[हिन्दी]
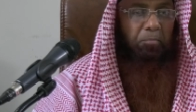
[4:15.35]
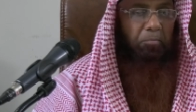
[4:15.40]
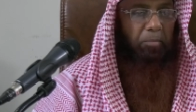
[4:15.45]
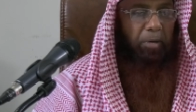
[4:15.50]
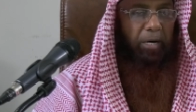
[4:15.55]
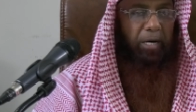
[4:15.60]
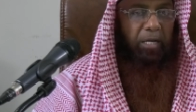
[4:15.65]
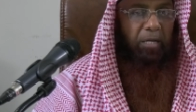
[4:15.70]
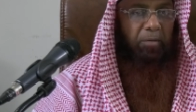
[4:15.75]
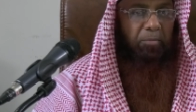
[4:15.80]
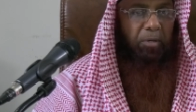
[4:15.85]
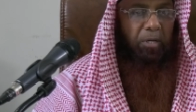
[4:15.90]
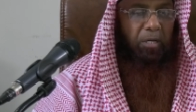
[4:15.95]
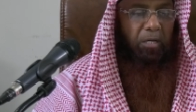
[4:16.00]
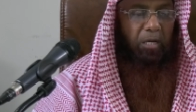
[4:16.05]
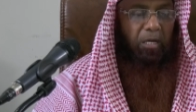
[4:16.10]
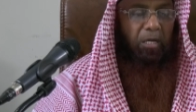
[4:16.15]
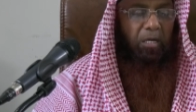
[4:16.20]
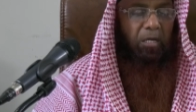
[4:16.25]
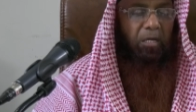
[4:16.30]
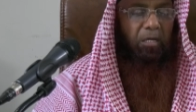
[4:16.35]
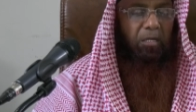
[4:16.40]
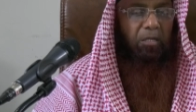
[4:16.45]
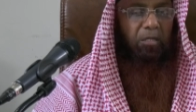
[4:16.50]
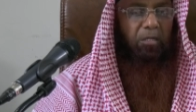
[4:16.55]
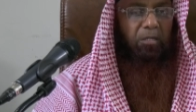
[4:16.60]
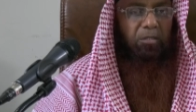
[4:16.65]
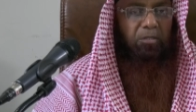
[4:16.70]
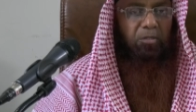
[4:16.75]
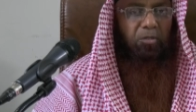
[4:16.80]
बारे में कहे
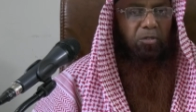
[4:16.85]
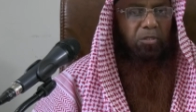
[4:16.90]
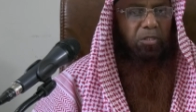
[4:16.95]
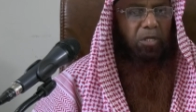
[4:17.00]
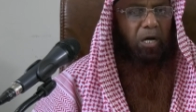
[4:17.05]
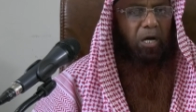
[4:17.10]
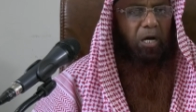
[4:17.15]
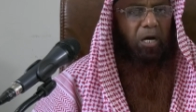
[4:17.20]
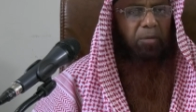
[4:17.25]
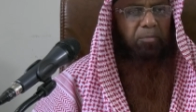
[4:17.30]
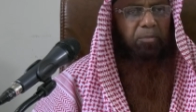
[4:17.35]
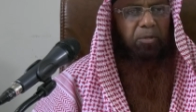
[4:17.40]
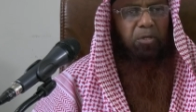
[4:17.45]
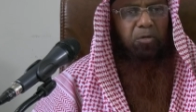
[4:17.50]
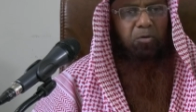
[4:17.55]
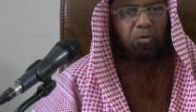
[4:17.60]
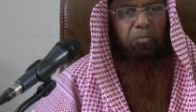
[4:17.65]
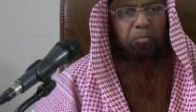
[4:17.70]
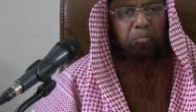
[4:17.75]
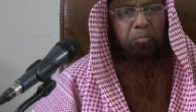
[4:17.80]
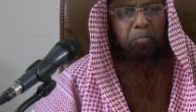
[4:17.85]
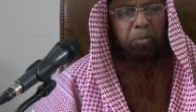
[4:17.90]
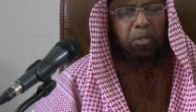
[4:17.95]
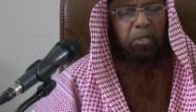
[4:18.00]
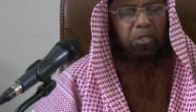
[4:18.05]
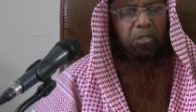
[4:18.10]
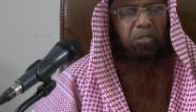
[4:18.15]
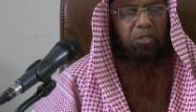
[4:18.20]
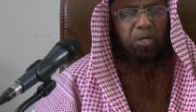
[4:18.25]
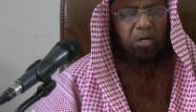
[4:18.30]
जो सहाबी को
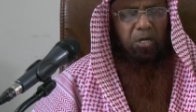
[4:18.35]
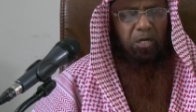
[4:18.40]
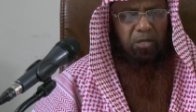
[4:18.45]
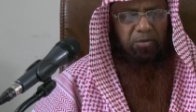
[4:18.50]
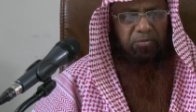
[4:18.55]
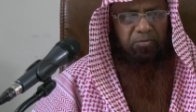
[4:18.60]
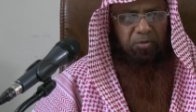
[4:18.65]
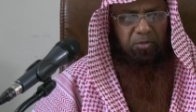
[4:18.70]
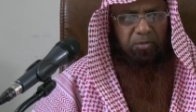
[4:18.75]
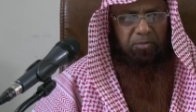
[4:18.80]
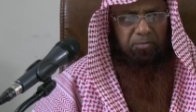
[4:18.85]
बड़ी तकलीफ